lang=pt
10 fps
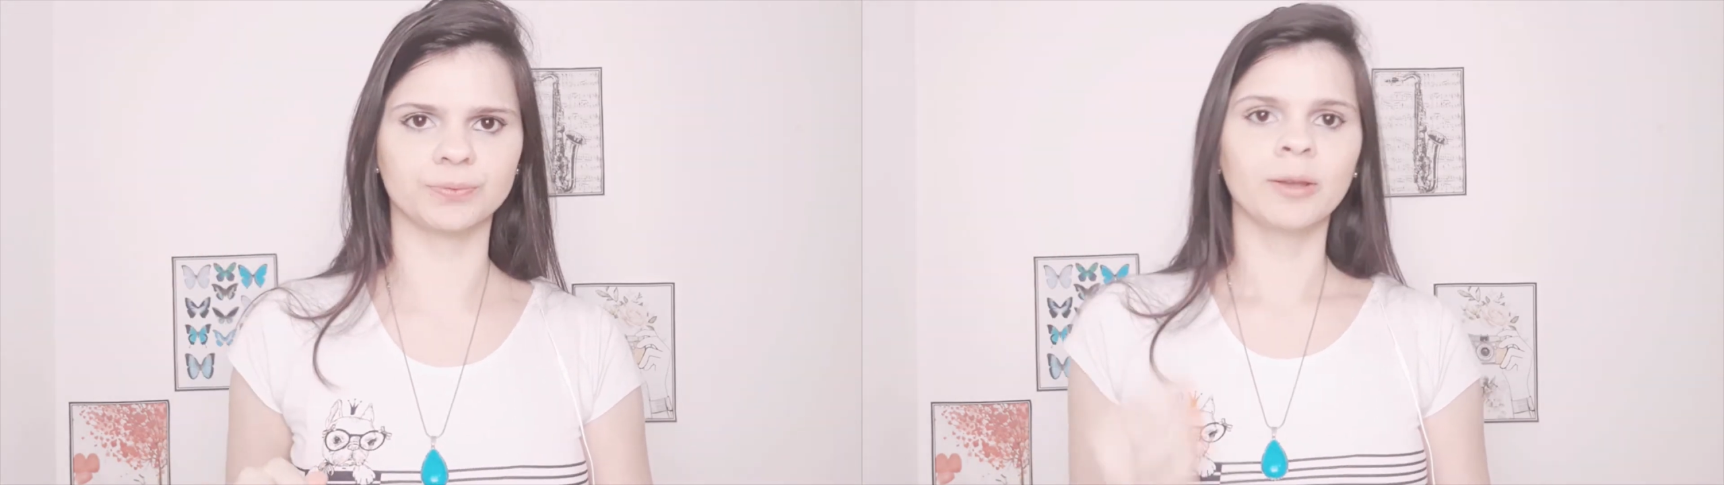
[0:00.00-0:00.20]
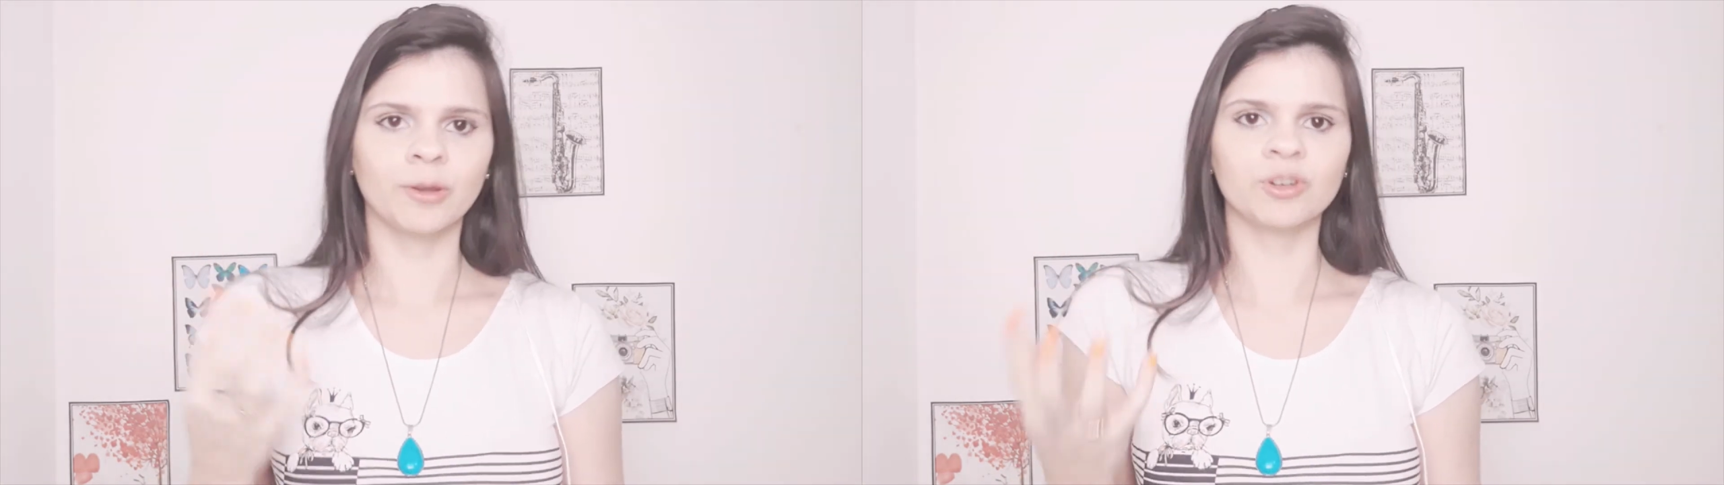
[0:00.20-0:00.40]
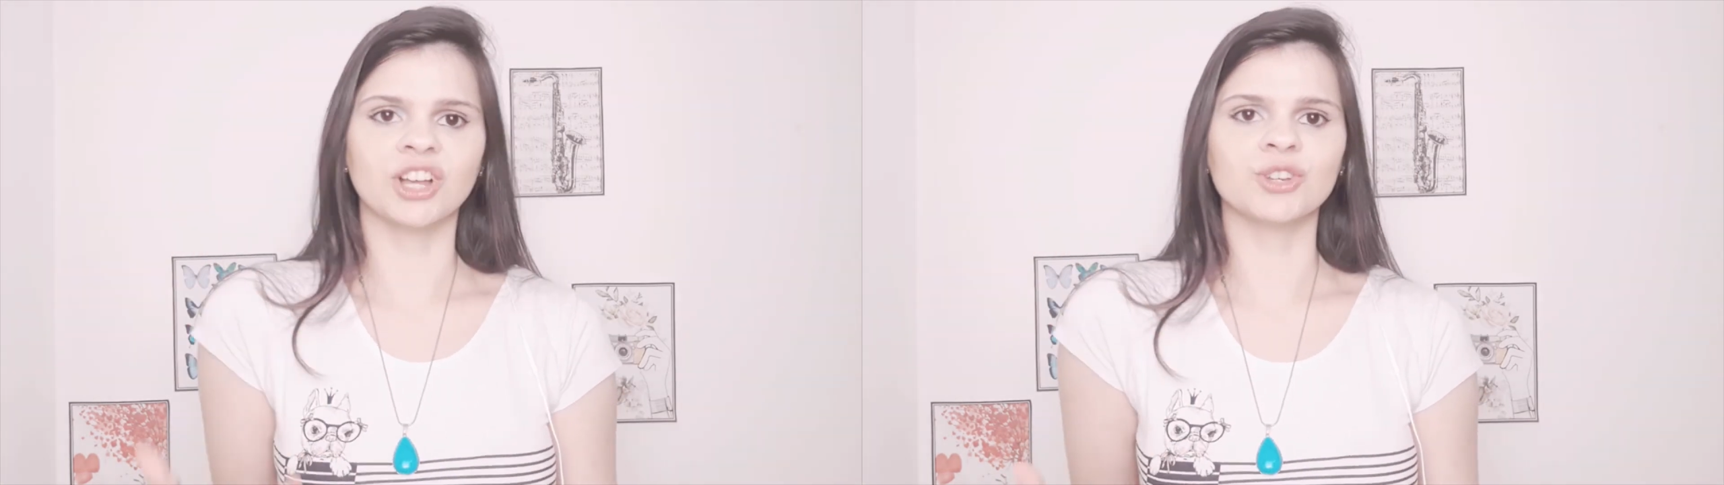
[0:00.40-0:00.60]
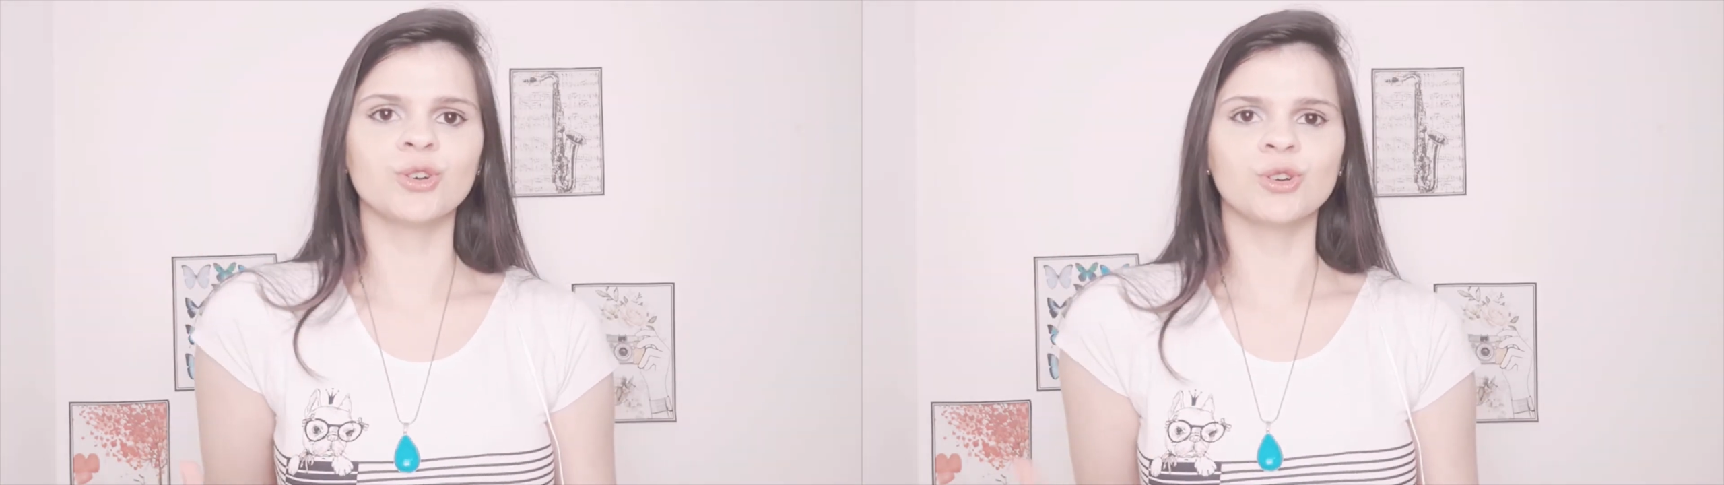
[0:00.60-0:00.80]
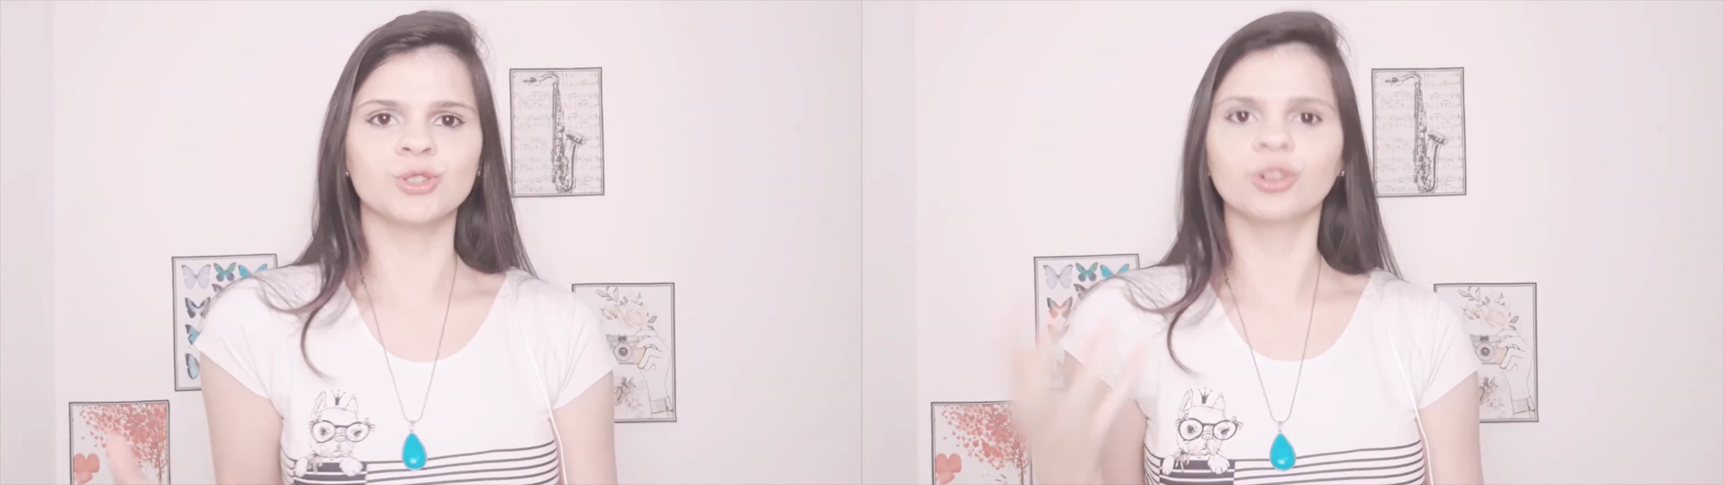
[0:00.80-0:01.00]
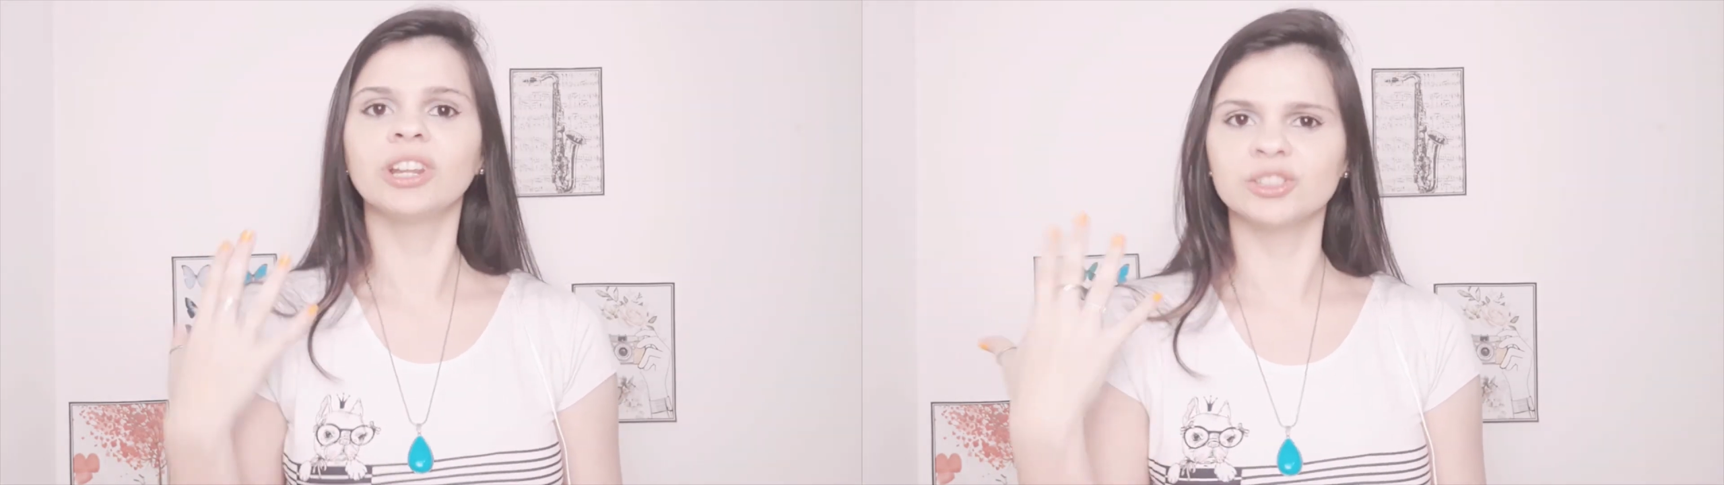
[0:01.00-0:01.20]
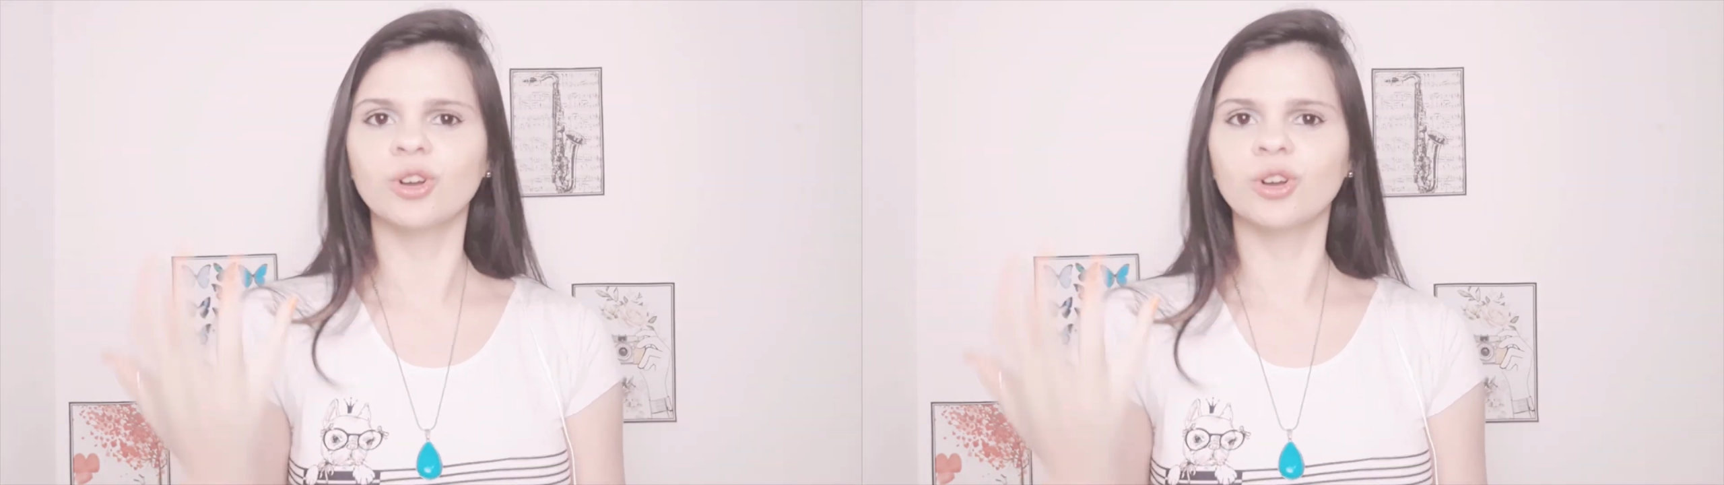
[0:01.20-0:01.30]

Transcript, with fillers: Porque os cachorros, quando eles